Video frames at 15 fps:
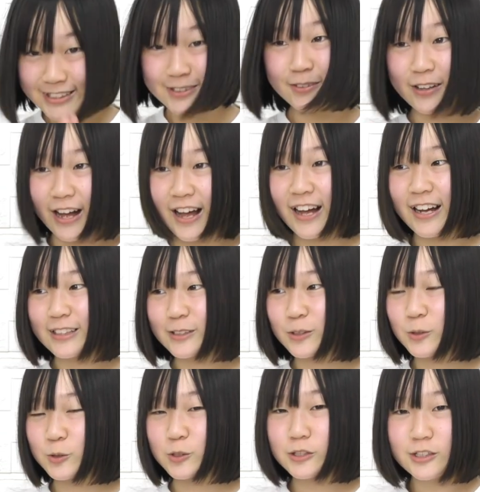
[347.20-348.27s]
ズとかそ
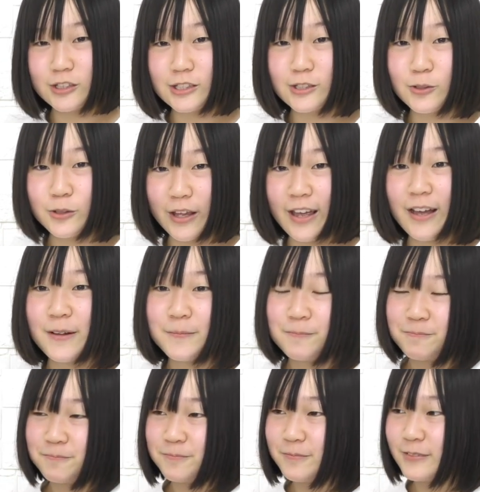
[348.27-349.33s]
のグッズのね、う
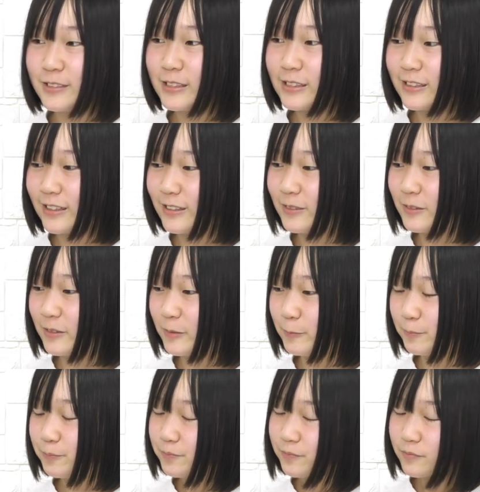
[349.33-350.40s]
ん、あの
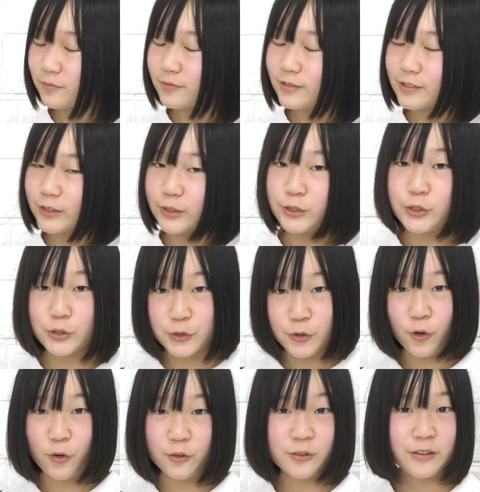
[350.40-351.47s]
収
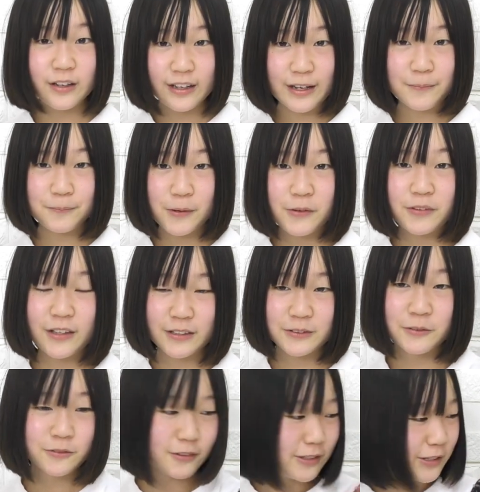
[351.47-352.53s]
納とかがいっぱい売ってる、うん、
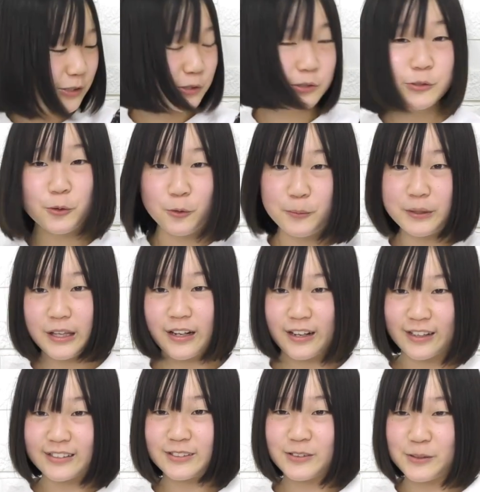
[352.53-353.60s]
本当に収納みたいな
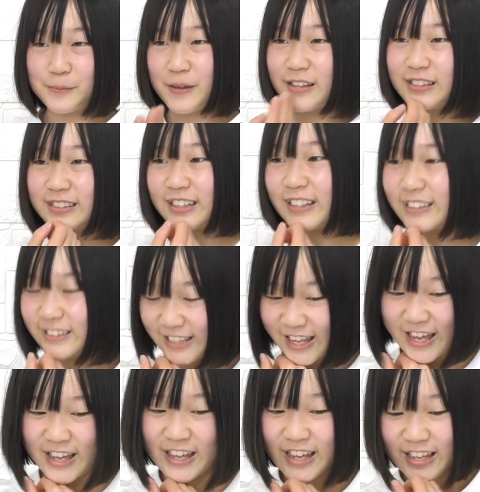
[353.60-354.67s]
感じのイメージがあって
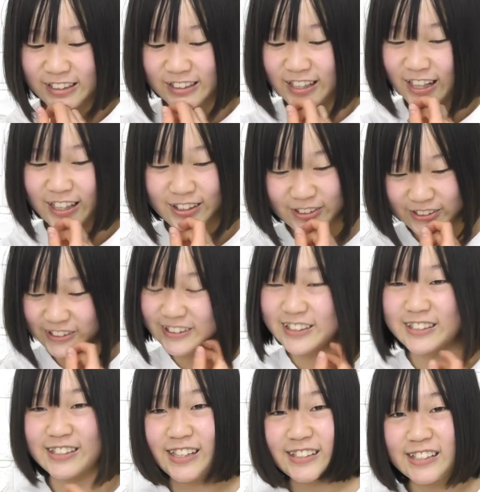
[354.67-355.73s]
キャンドゥっ
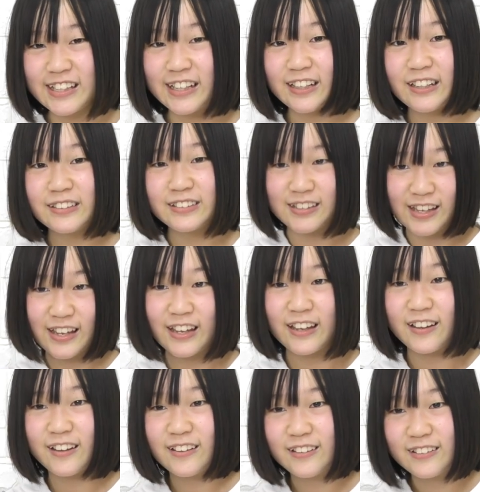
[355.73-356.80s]
て全然行かなく
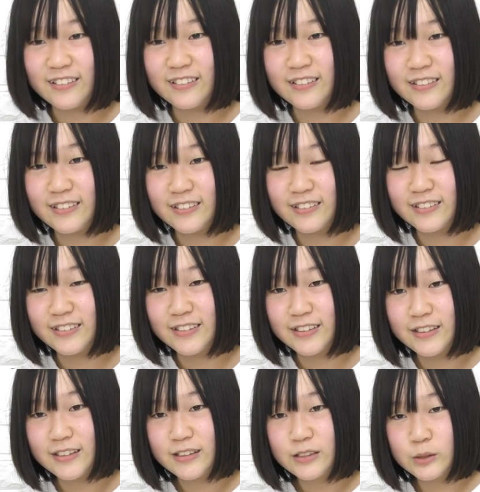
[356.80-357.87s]
てそう近くに
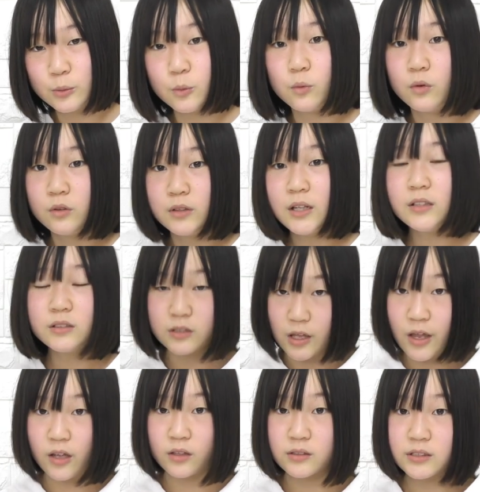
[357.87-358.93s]
今までなくて、ね、なく
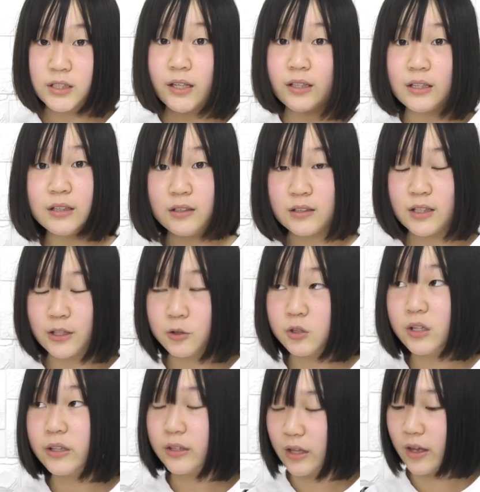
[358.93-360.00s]
て最近やっとでき